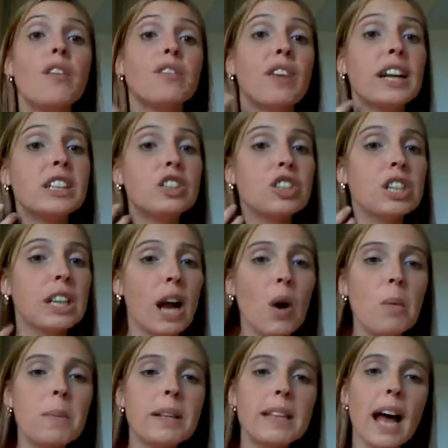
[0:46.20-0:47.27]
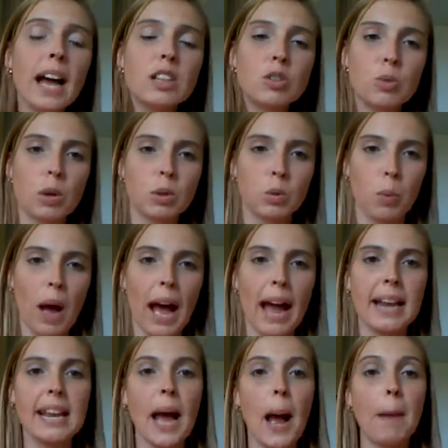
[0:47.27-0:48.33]
vai tirar a umidade com a
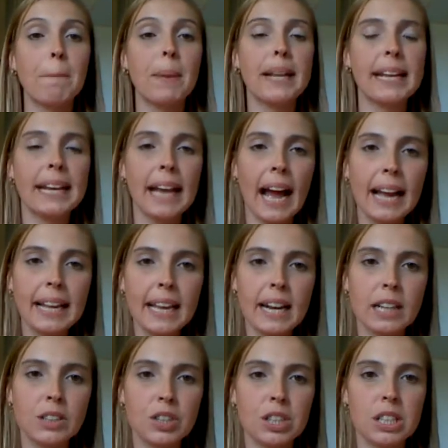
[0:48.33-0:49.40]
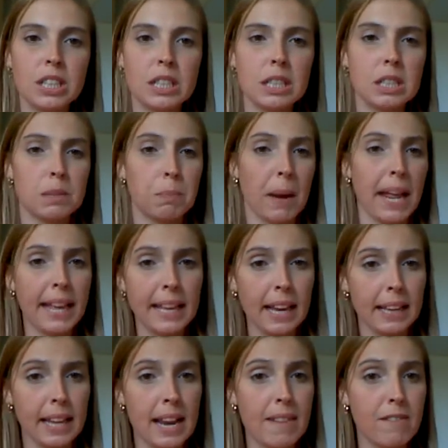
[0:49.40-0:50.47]
toalha, aplicar queratina em spray, que é
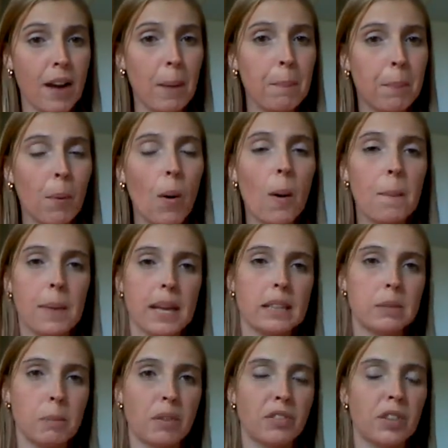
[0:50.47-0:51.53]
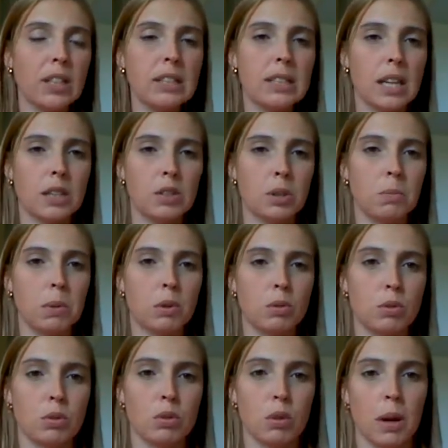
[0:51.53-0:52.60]
aquele vapor mesmo, a 20
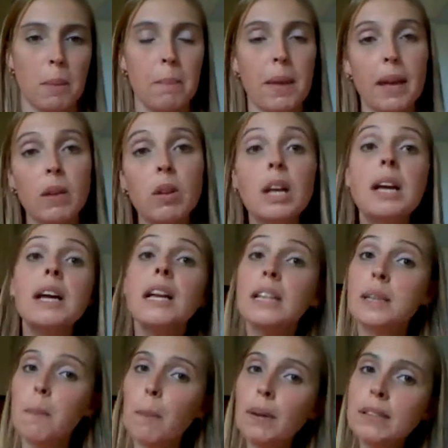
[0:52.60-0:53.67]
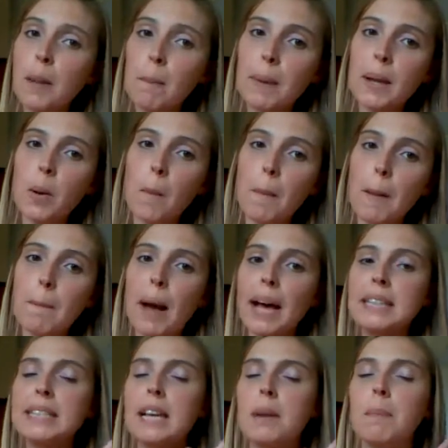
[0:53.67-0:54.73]
centímetros do seu cabelo, depois aplica uma
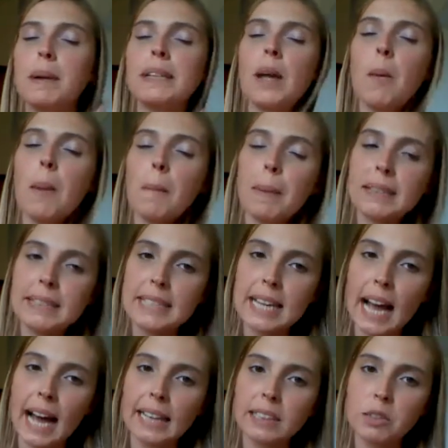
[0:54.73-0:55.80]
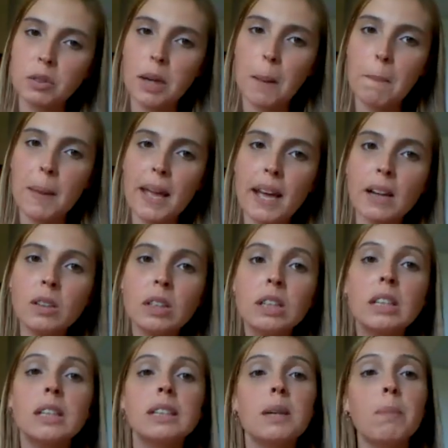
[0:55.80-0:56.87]
máscara para dar uma maciada no cabelo,
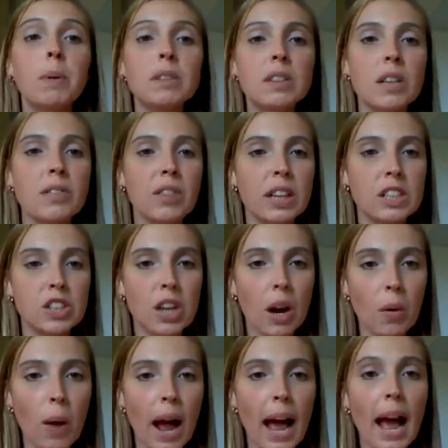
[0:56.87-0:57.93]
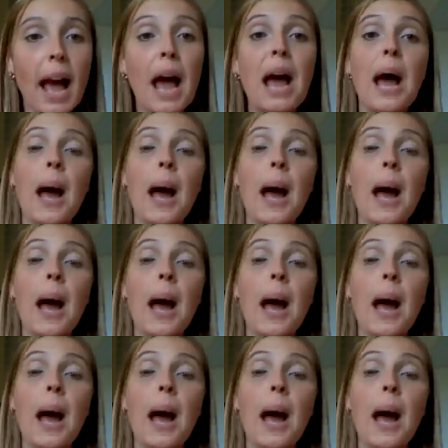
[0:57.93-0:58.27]
depois você vai enxaguar,